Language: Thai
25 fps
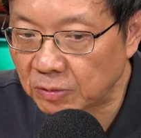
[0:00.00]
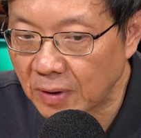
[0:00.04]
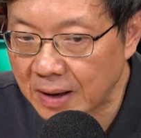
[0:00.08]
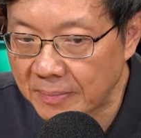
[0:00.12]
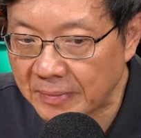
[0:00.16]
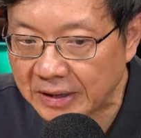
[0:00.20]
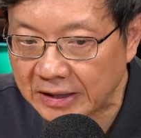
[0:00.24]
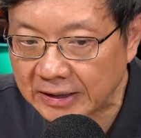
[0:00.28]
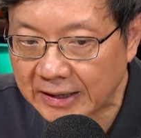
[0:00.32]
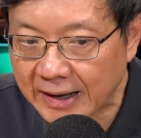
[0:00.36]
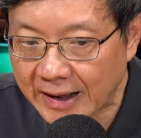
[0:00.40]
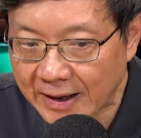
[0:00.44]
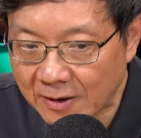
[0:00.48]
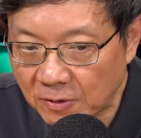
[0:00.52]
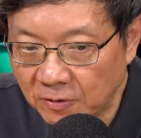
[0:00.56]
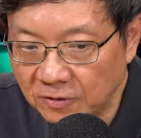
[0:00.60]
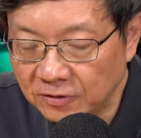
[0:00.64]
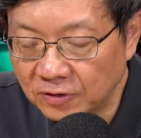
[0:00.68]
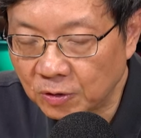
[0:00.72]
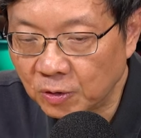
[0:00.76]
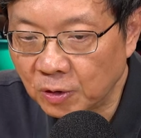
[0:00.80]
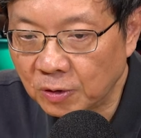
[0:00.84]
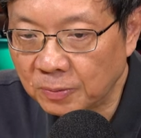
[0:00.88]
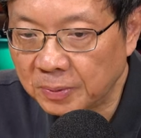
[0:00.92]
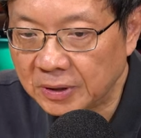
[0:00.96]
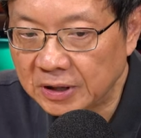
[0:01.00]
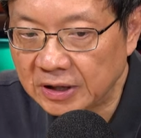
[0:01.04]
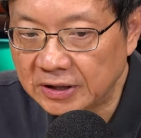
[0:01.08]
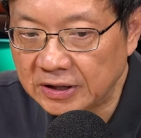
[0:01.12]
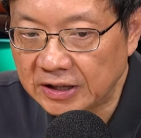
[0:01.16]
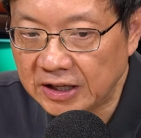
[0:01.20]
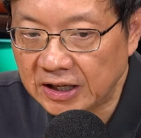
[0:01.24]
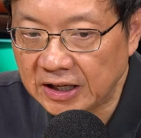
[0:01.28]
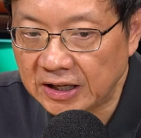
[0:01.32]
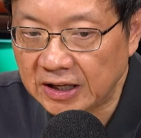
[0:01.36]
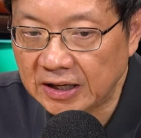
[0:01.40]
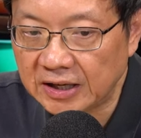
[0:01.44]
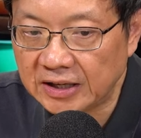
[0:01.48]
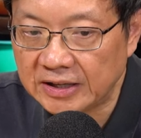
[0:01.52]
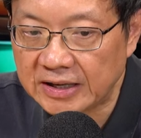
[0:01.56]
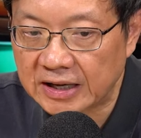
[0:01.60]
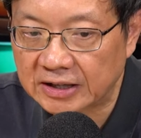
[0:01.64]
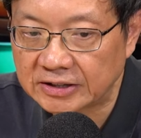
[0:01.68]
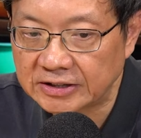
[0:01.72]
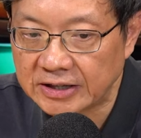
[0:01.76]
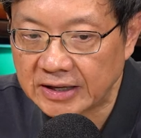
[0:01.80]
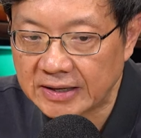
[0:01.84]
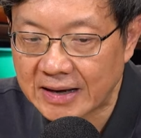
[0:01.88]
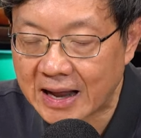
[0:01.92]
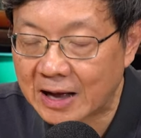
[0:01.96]
ดว่ามันเข้าสู่พื้นที่อ
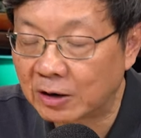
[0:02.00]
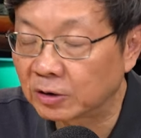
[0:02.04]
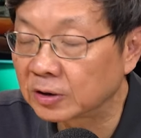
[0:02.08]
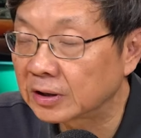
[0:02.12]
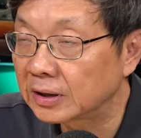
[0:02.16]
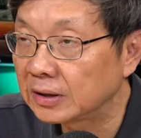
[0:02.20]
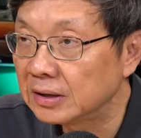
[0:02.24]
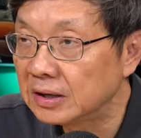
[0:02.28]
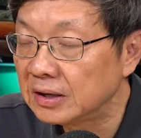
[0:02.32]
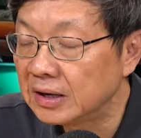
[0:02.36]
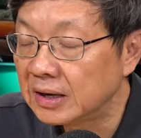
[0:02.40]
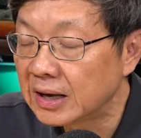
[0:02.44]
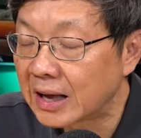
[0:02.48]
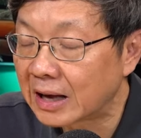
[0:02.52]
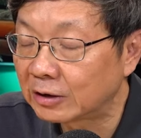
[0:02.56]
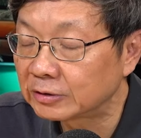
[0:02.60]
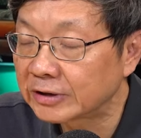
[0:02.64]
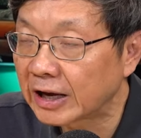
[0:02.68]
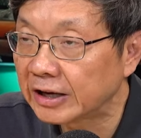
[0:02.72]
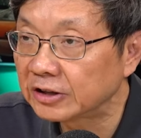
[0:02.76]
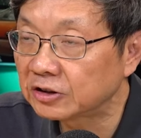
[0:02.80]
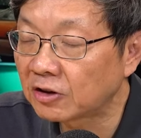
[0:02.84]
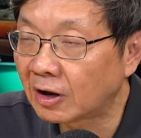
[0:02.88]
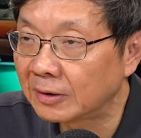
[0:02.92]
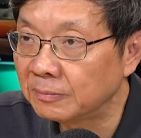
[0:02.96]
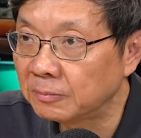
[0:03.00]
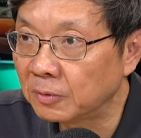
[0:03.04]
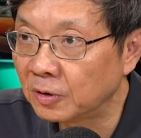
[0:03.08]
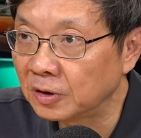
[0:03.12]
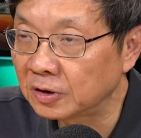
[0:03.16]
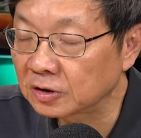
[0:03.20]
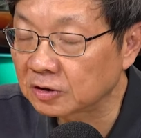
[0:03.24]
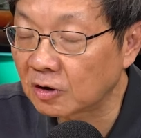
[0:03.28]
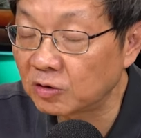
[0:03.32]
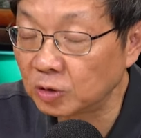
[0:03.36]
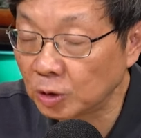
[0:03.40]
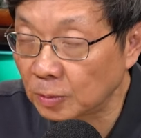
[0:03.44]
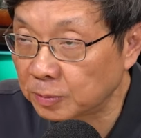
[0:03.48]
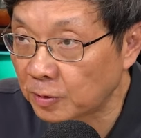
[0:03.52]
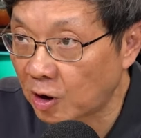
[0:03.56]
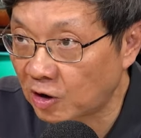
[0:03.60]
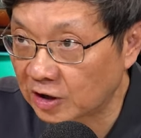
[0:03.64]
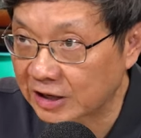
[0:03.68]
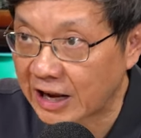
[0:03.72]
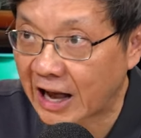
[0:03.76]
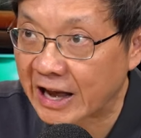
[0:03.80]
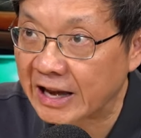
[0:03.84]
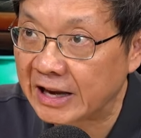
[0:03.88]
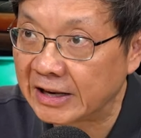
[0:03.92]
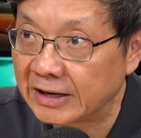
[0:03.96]
ย่างเช่นเอาเอาไทยตอนบนลูกปอ
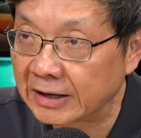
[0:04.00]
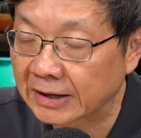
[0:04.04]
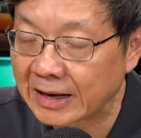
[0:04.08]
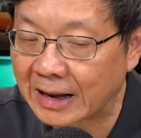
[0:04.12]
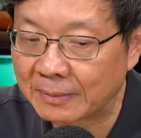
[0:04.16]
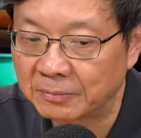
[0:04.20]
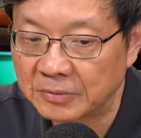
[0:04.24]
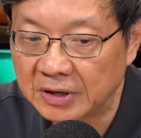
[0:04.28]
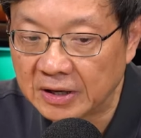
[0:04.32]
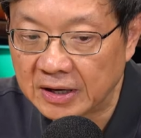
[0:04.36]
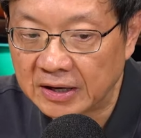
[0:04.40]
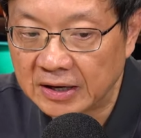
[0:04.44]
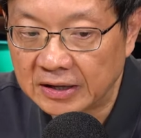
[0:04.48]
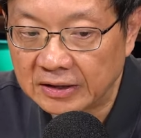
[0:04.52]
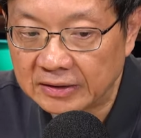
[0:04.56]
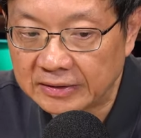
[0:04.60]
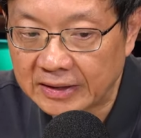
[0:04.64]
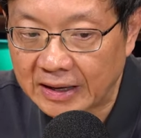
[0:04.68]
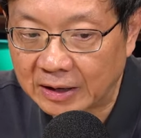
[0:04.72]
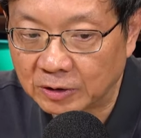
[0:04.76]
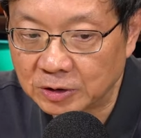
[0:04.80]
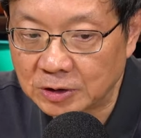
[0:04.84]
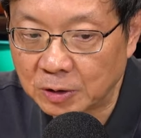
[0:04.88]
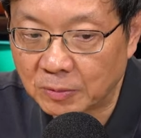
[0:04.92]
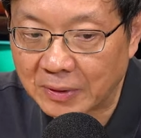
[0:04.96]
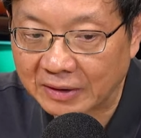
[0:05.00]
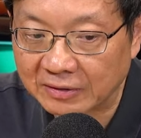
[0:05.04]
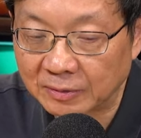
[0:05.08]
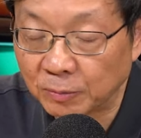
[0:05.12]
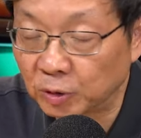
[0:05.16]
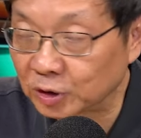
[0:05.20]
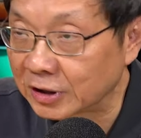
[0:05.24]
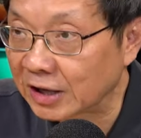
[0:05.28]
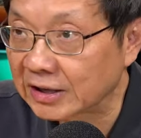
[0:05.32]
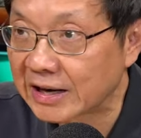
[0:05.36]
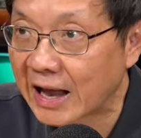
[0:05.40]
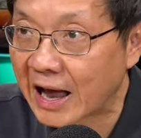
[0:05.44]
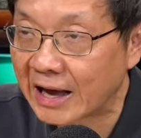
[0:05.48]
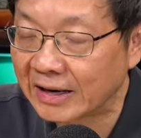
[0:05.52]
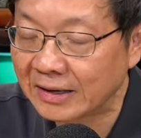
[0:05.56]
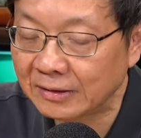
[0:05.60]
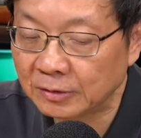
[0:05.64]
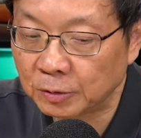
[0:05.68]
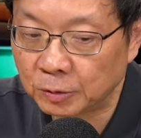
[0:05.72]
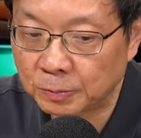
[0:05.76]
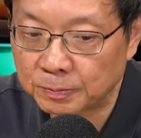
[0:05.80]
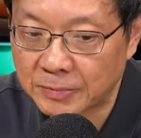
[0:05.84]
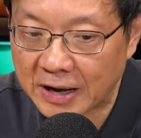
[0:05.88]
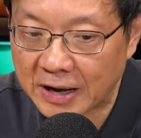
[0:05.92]
ไก่นะครับแถวจังหวัดสมุทรทั้งหลายนะสุด